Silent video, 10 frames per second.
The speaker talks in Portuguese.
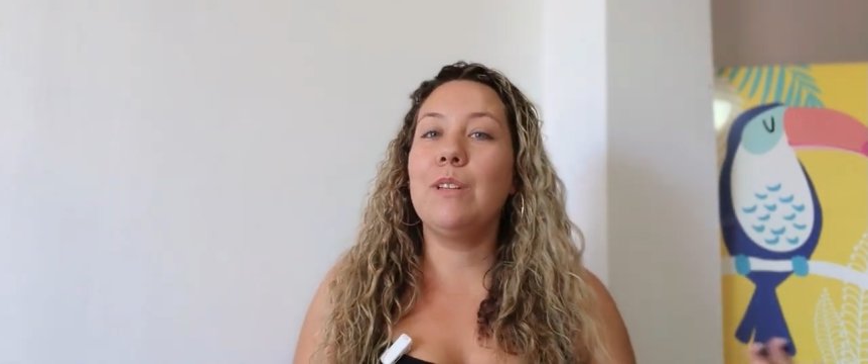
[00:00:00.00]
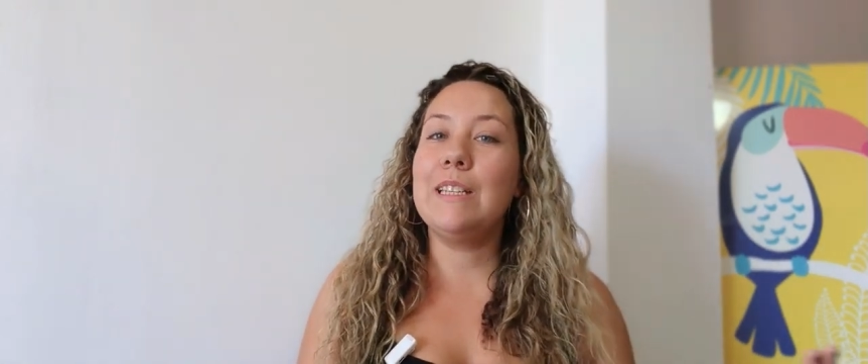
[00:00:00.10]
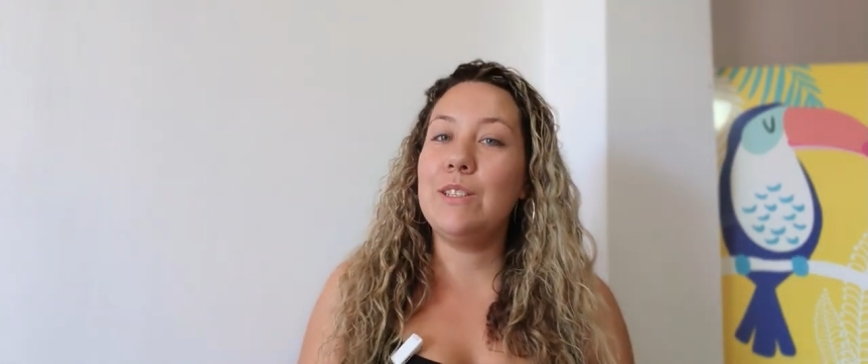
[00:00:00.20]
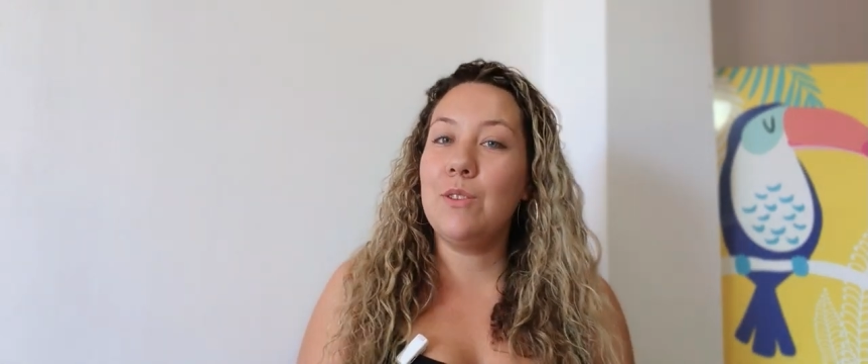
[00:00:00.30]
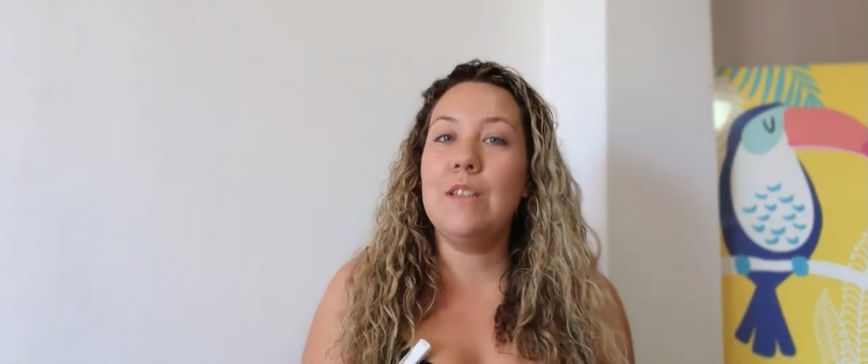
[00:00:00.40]

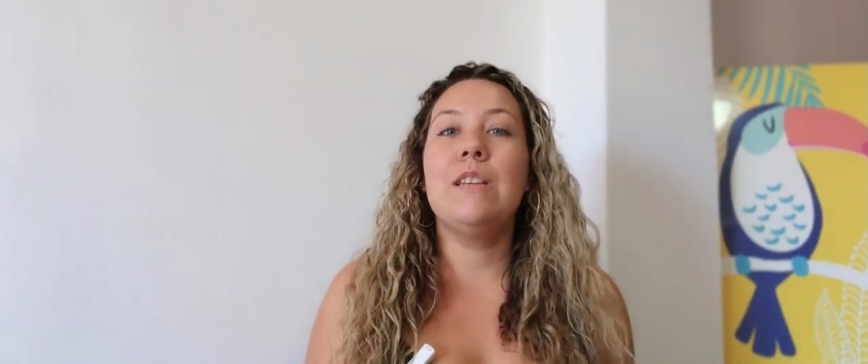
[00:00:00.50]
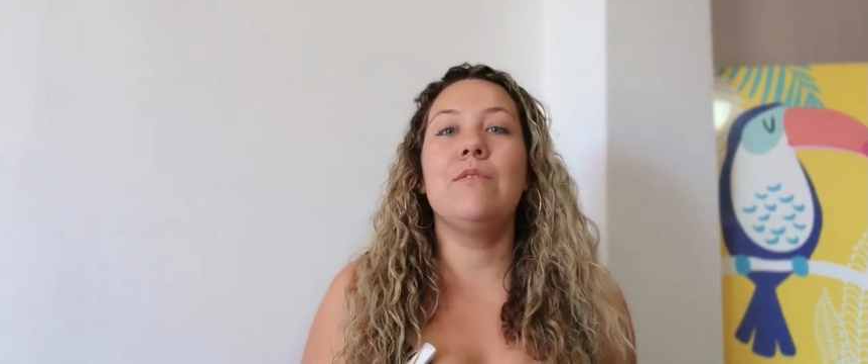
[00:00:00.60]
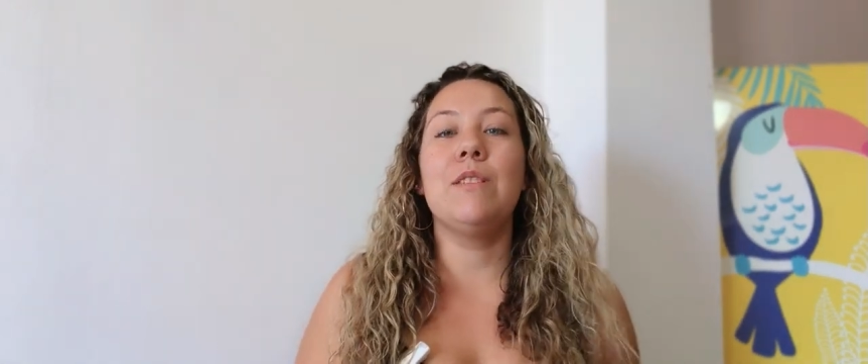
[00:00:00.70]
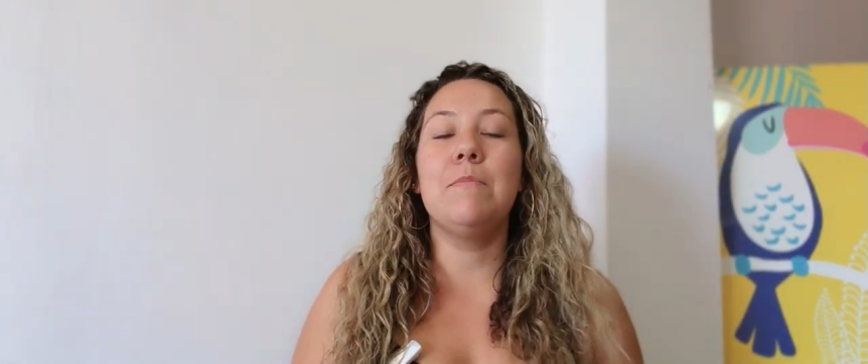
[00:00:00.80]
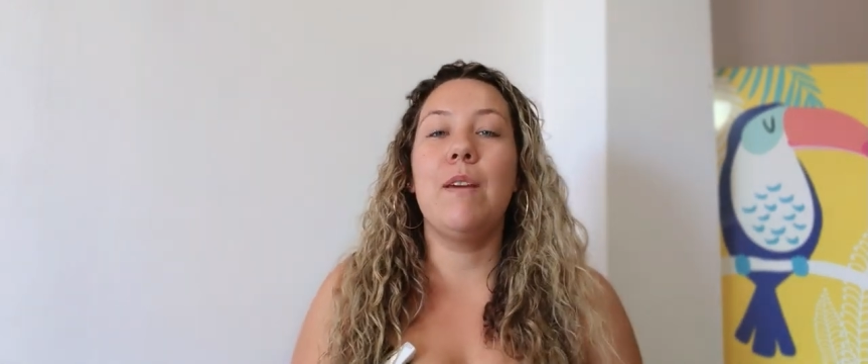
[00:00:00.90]
desses dois
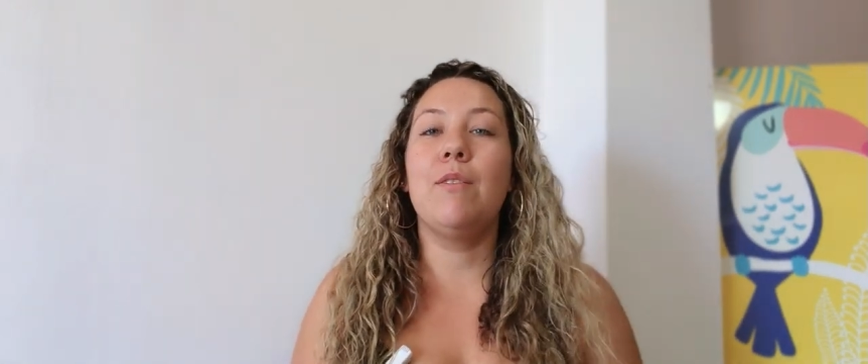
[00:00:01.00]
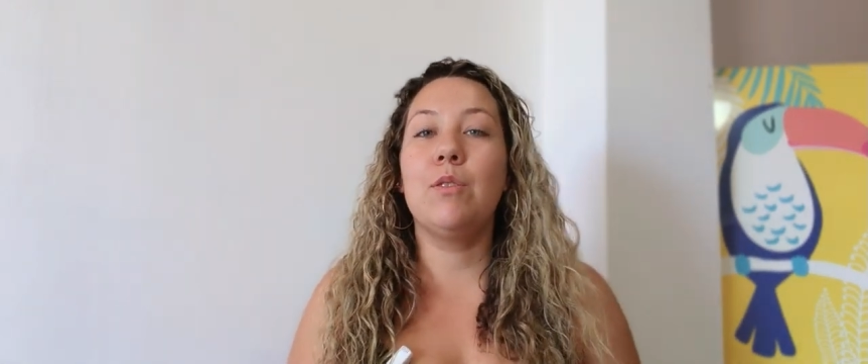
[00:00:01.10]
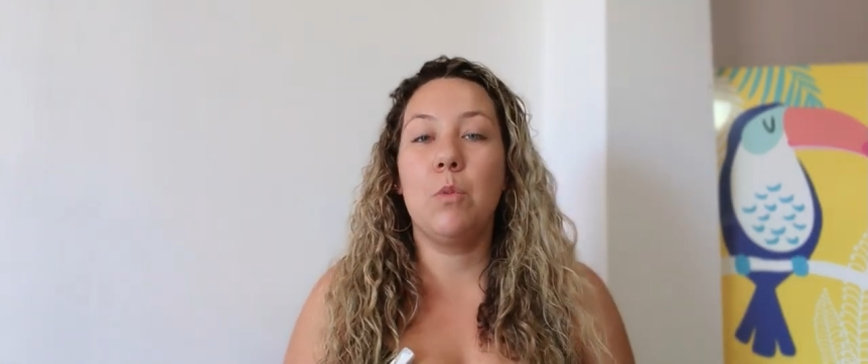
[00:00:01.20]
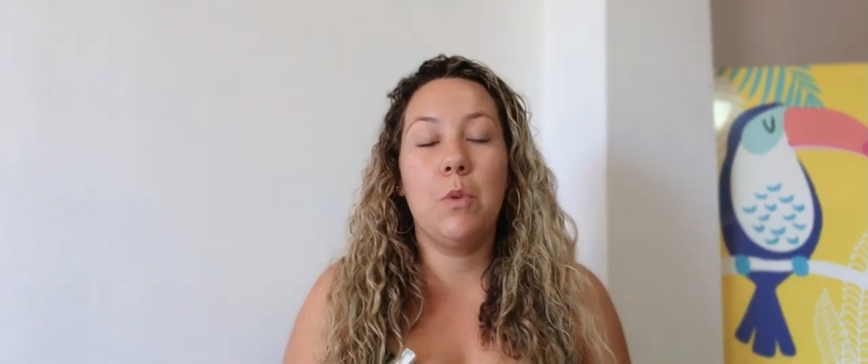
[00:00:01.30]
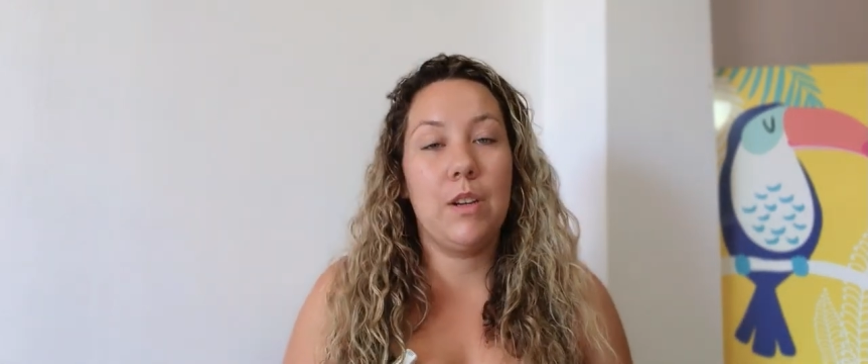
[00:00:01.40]
anos e meio que
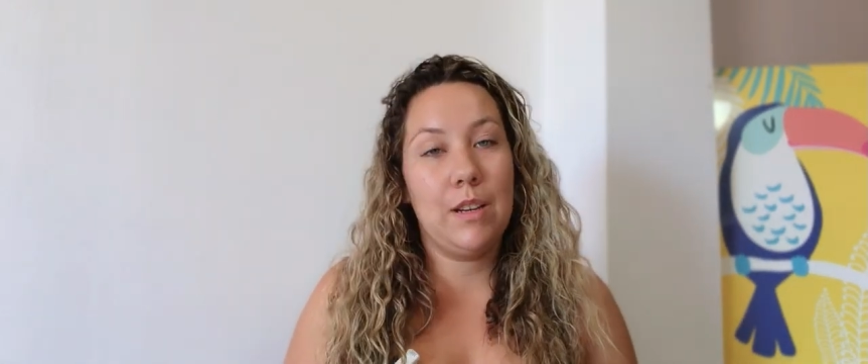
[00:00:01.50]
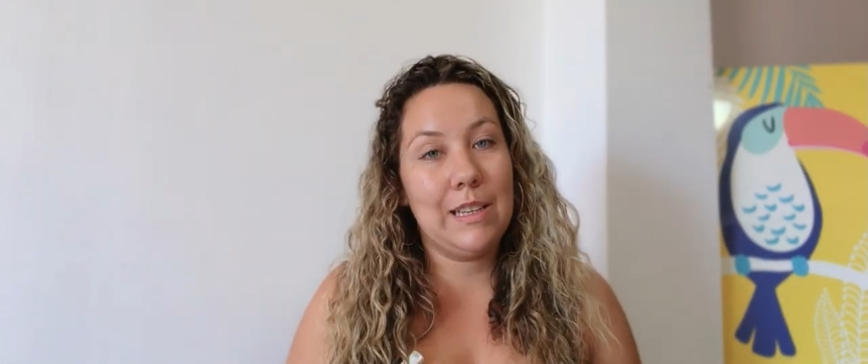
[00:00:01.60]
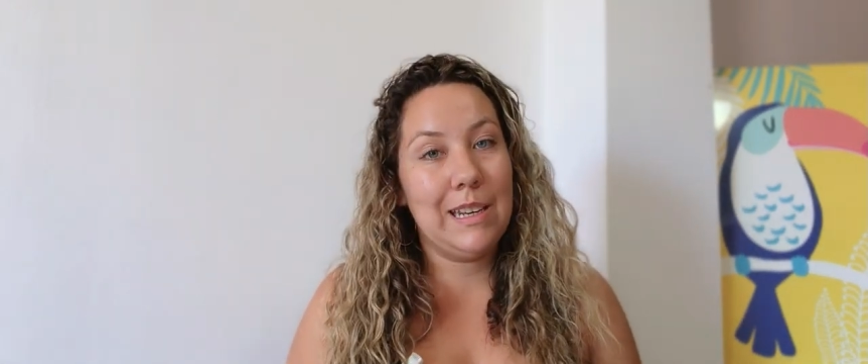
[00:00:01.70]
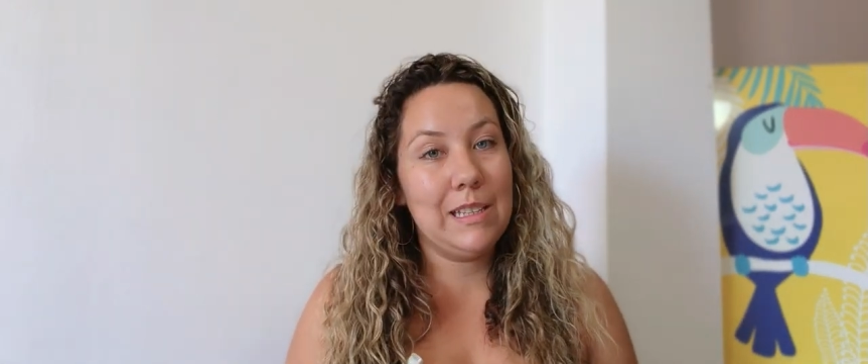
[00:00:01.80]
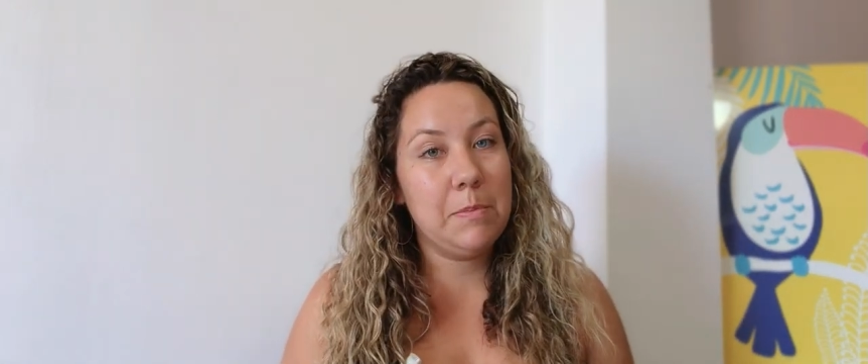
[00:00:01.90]
eu tô morando aqui na